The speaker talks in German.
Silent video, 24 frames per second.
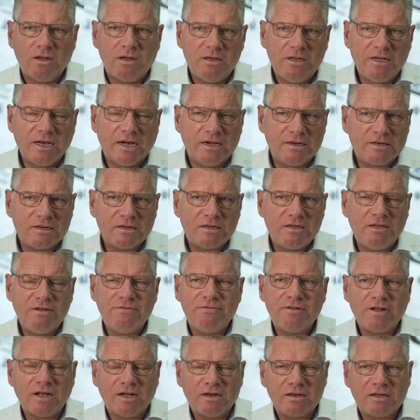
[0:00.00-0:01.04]
Die
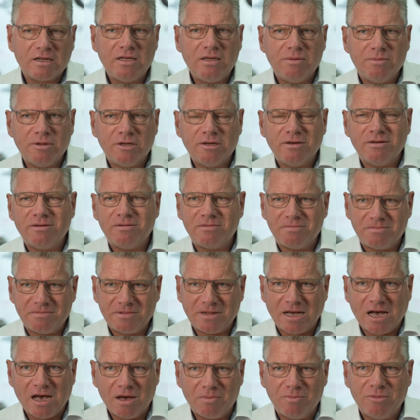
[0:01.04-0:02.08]
alternativen Antriebe
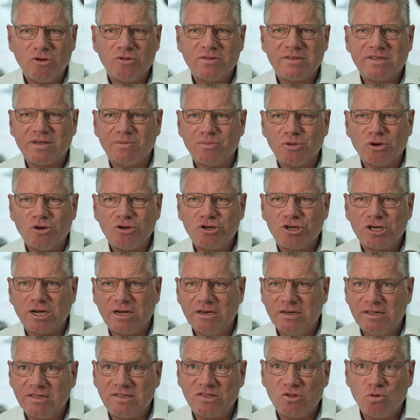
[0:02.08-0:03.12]
haben in unserer Branche eine